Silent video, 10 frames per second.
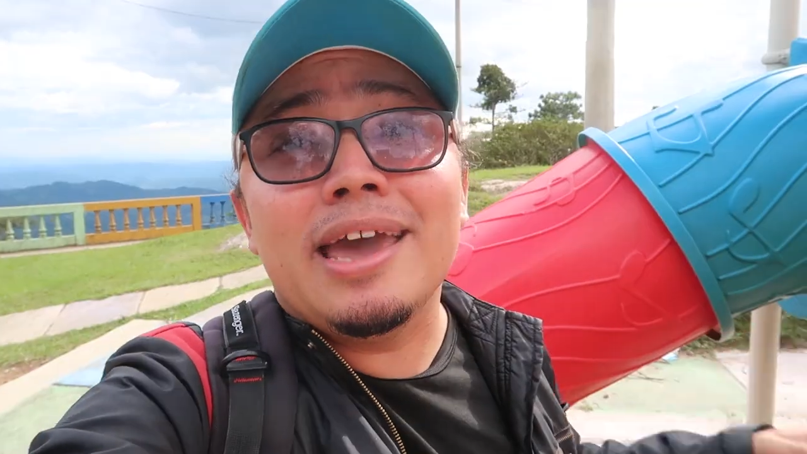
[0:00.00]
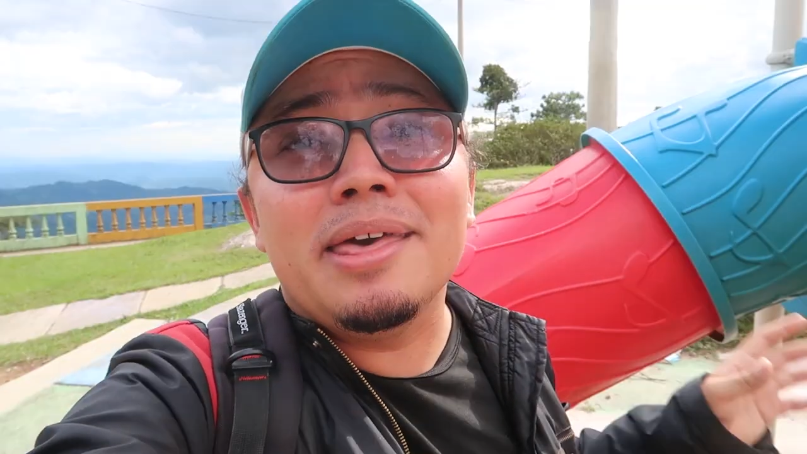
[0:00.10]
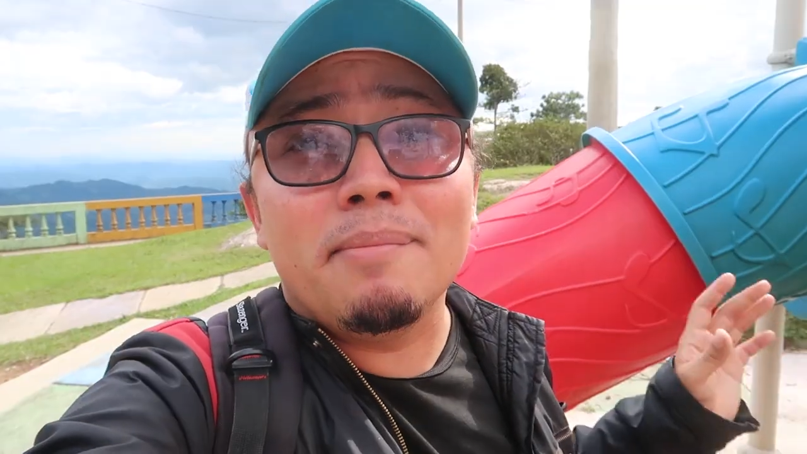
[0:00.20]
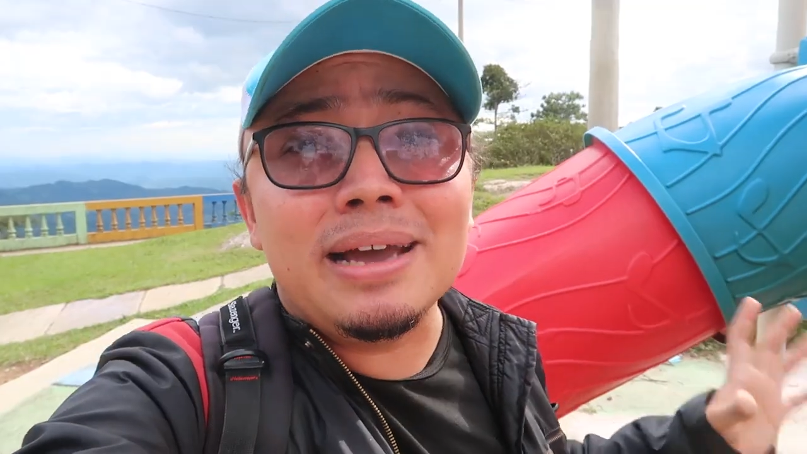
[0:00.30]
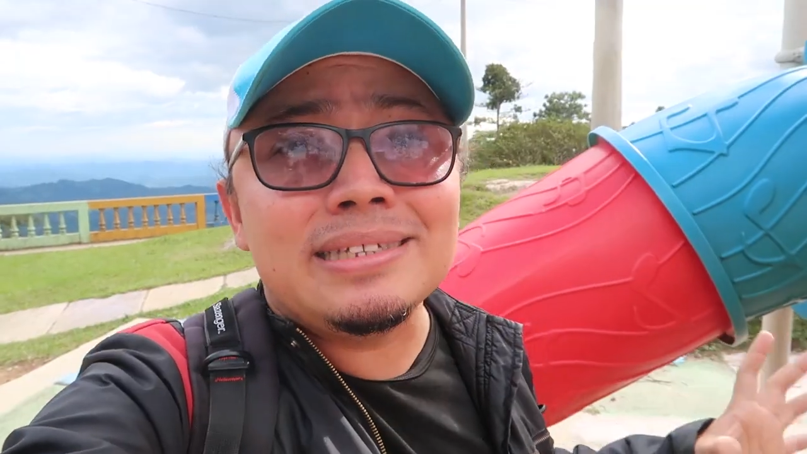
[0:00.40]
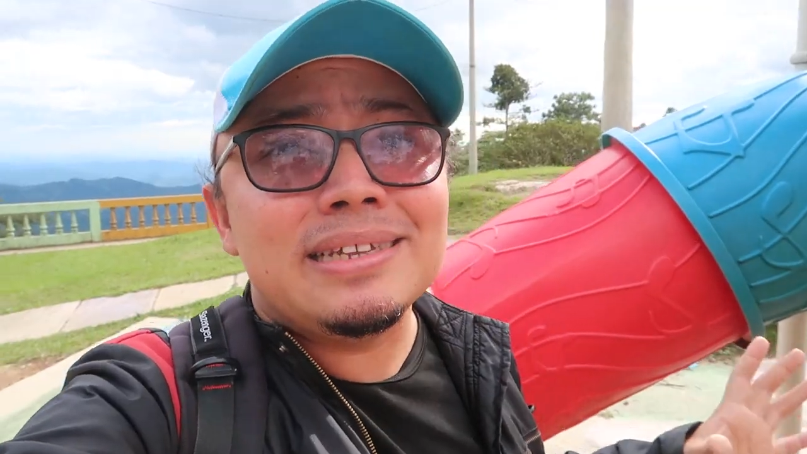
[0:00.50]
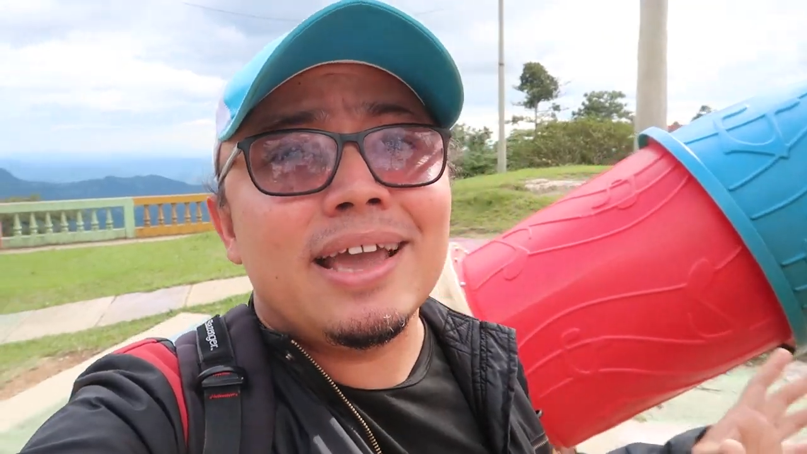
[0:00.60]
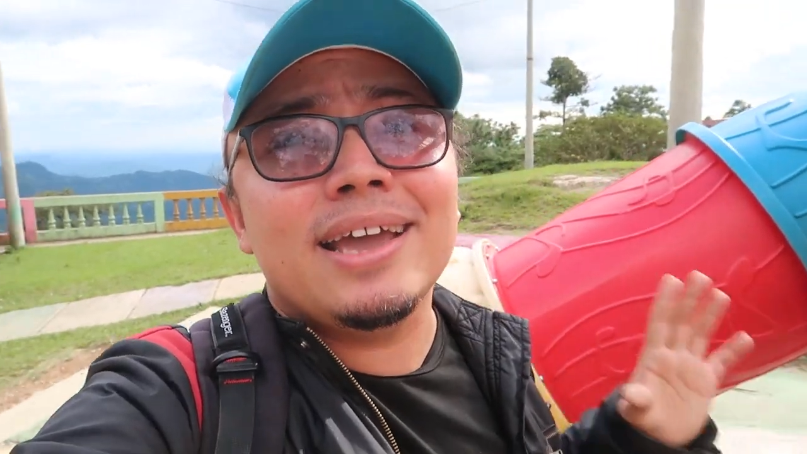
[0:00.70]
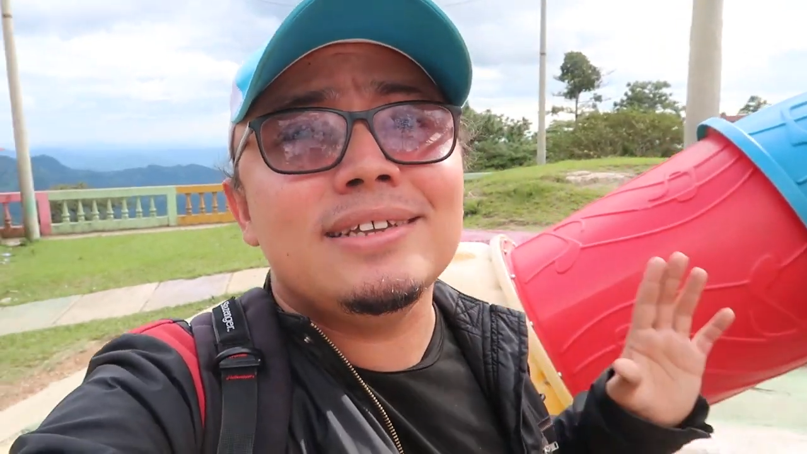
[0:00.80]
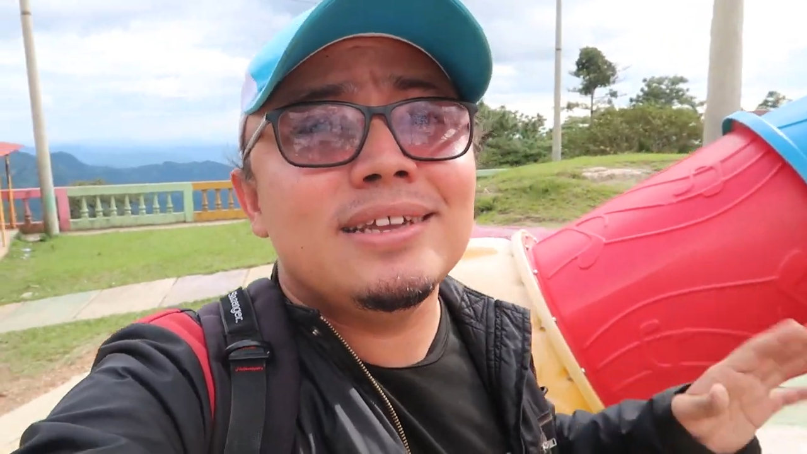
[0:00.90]
Y además
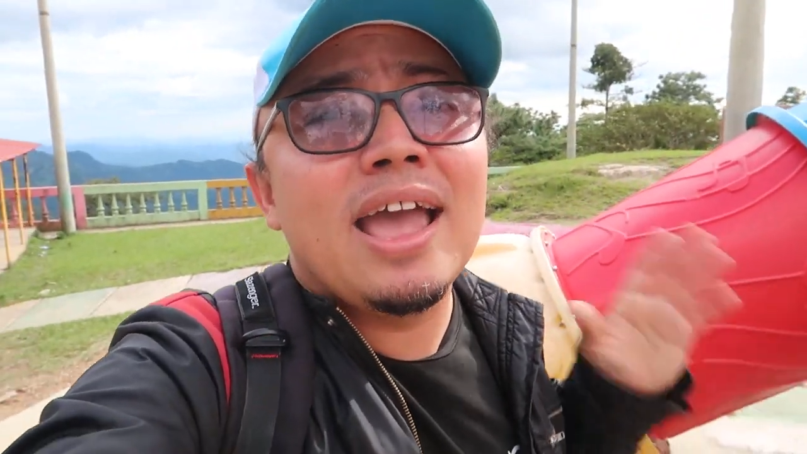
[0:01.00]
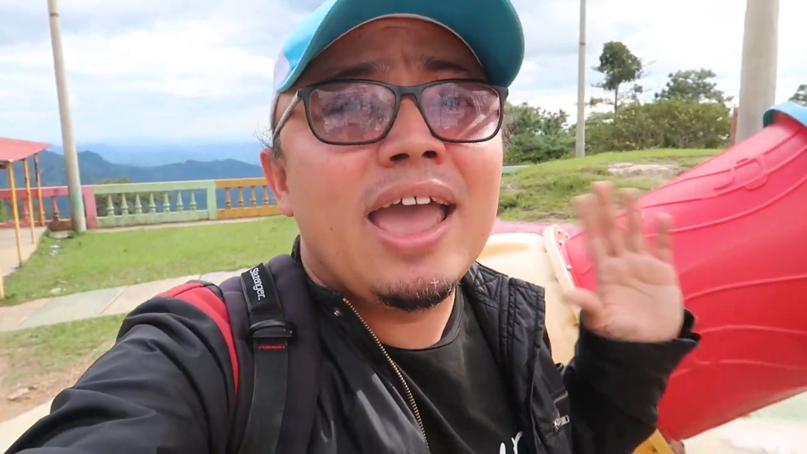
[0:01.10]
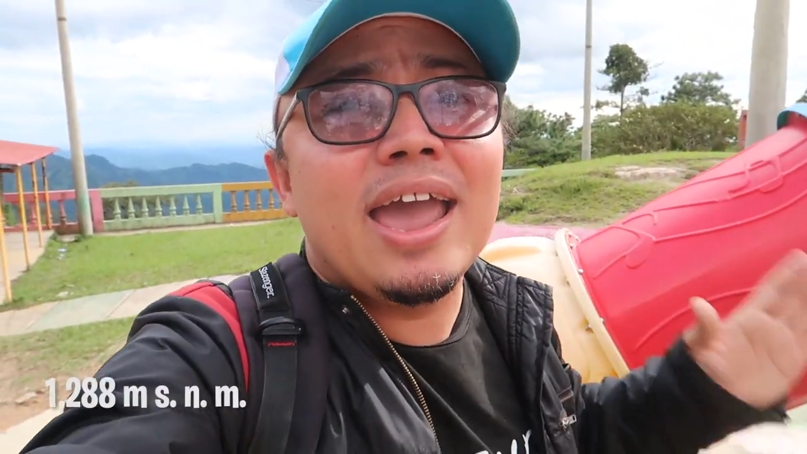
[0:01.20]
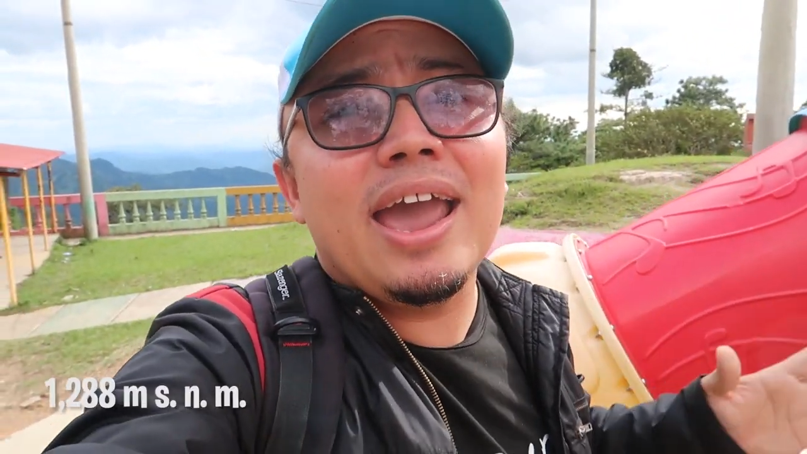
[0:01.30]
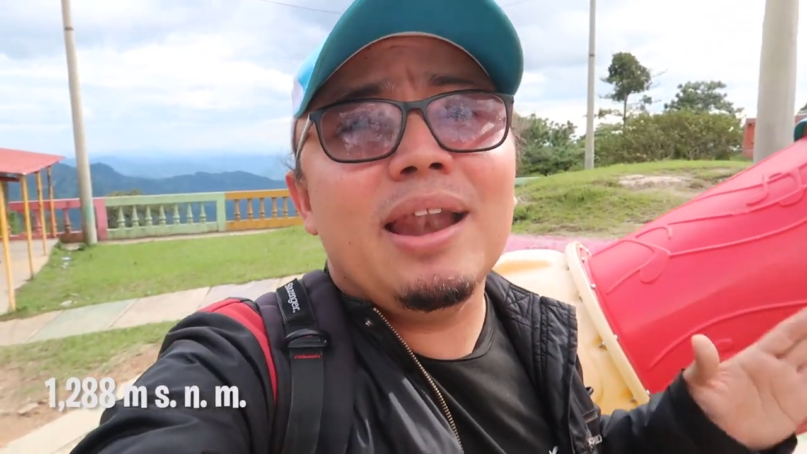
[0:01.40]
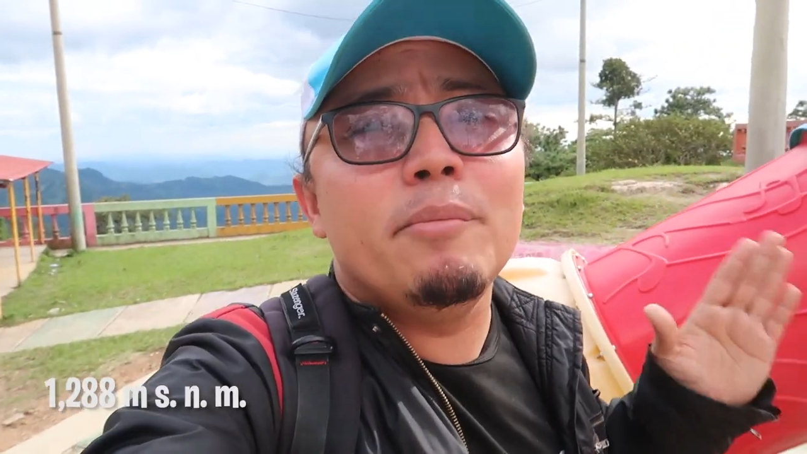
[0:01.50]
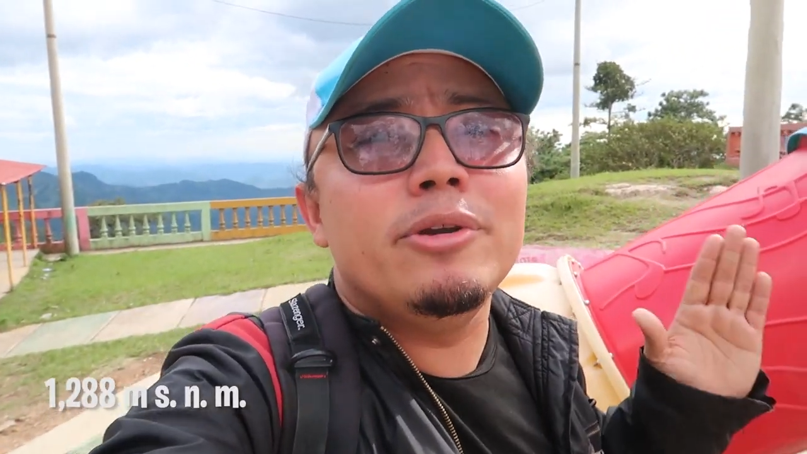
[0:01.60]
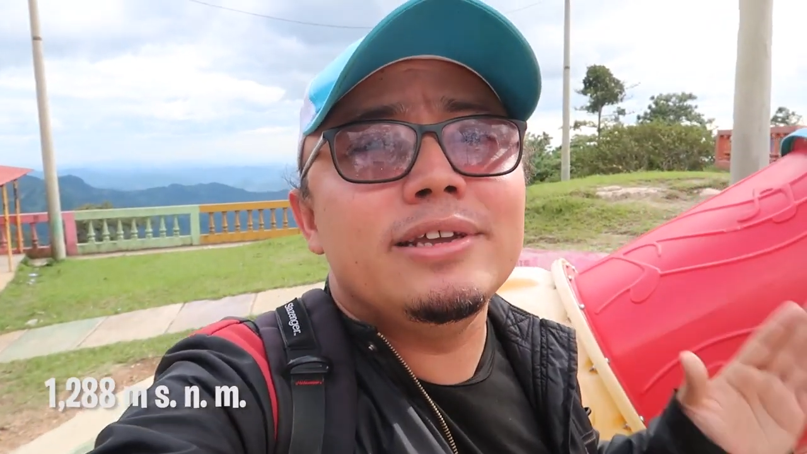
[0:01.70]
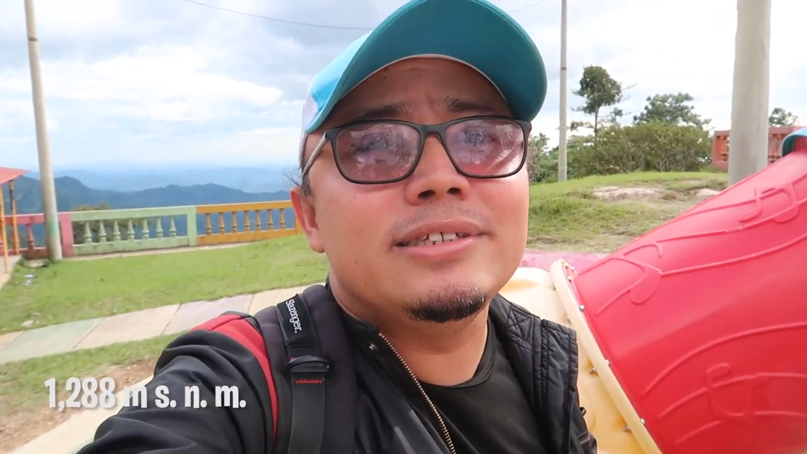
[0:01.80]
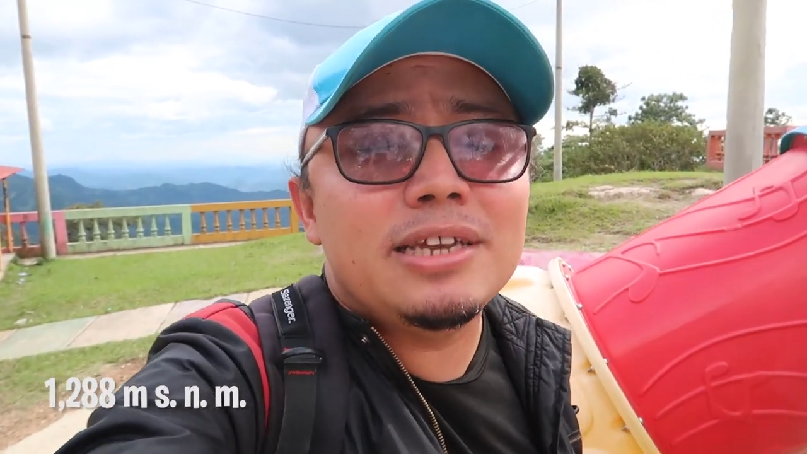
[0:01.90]
es el
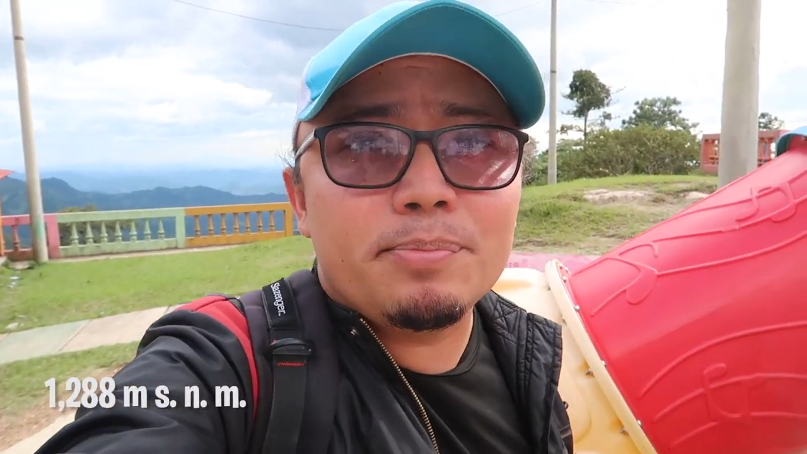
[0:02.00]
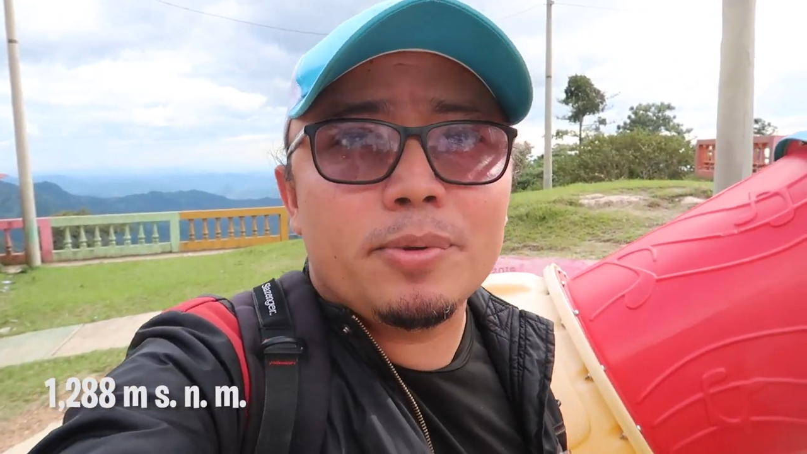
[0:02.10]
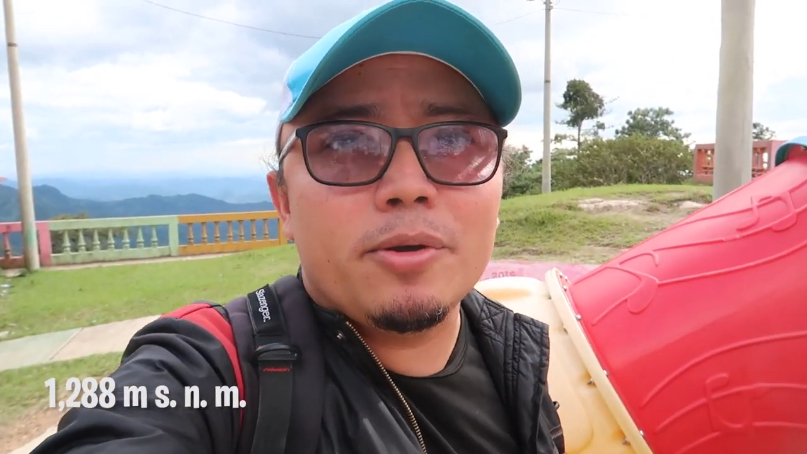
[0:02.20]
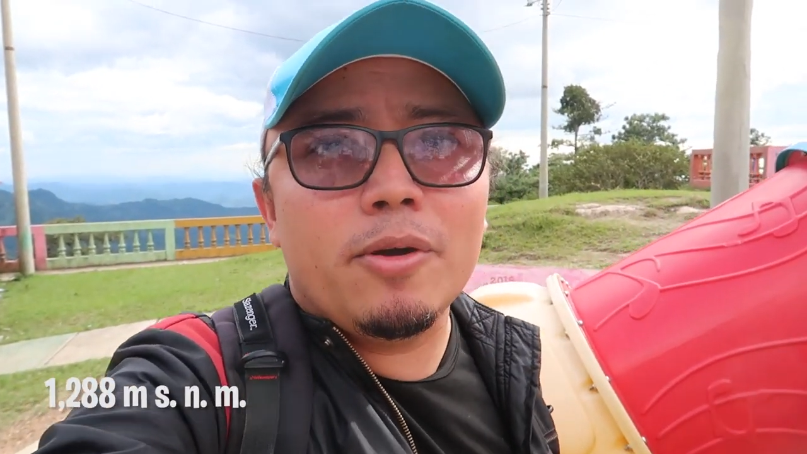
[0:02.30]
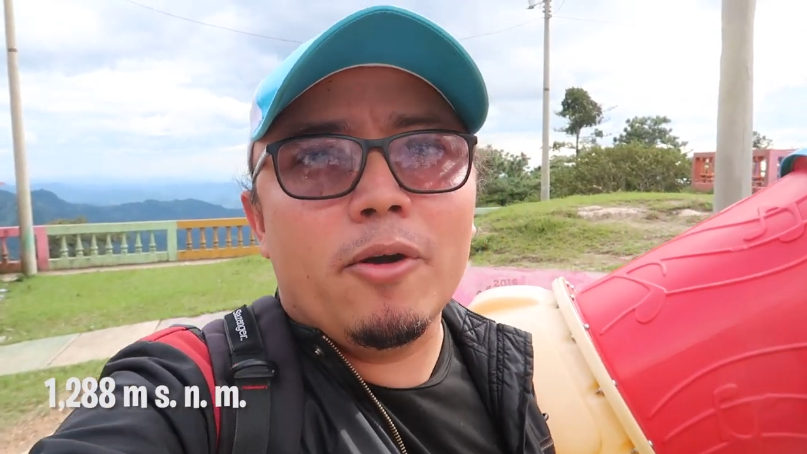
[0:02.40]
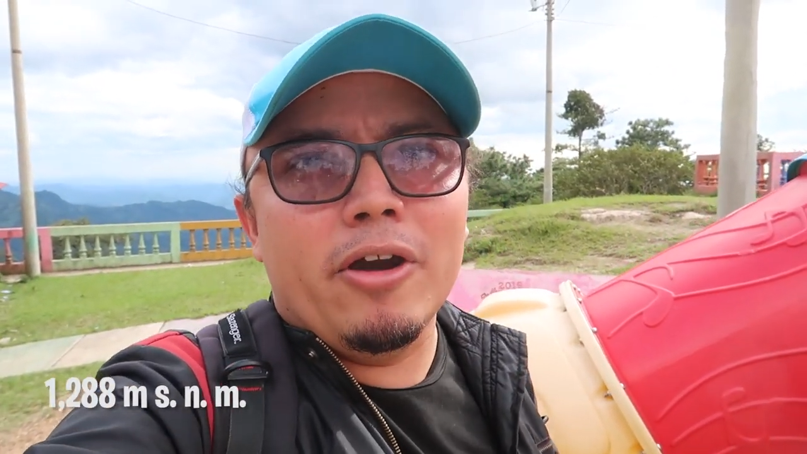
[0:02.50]
municipio